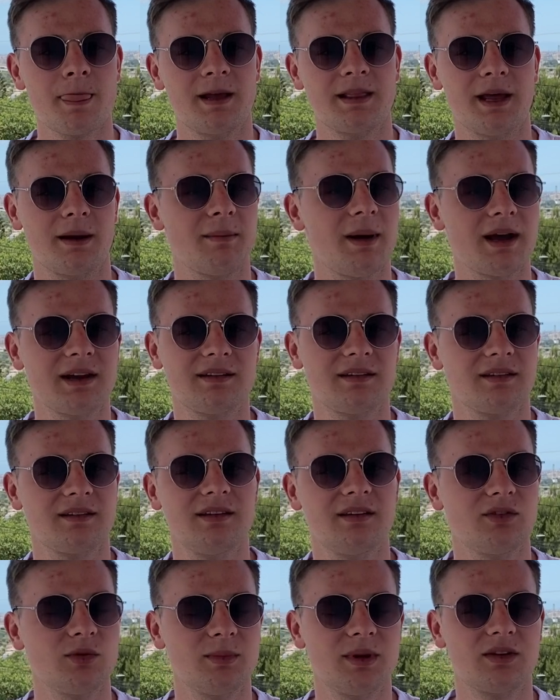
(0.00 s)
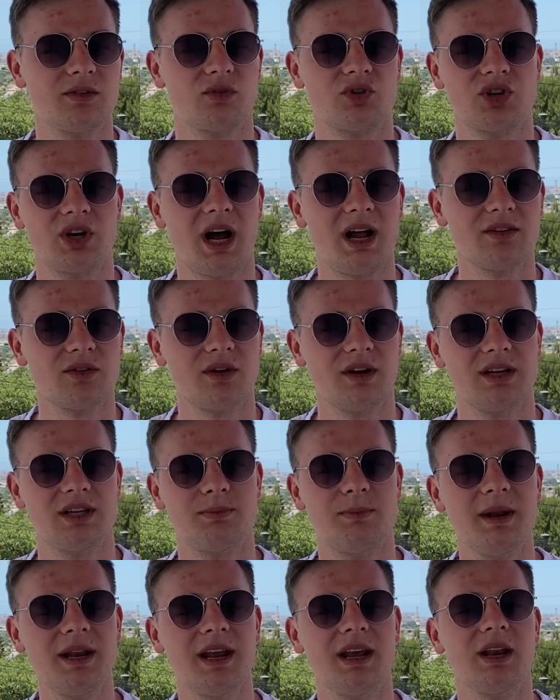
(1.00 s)
dann mache ich das nicht, um dir zu schaden, sondern
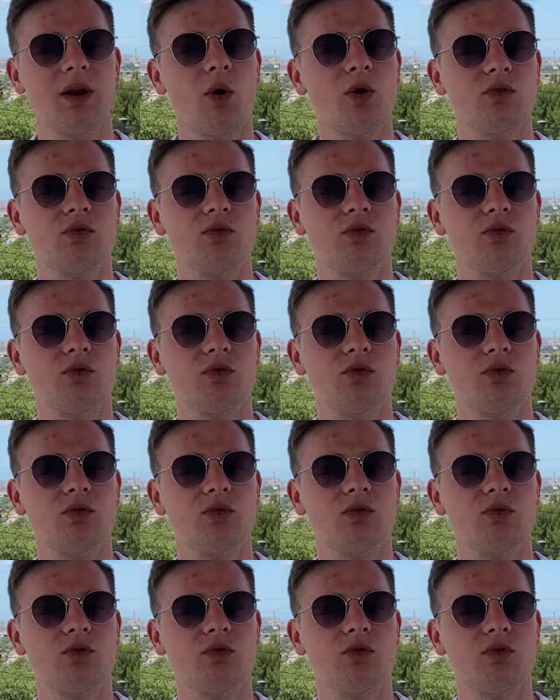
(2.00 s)
ich bin genau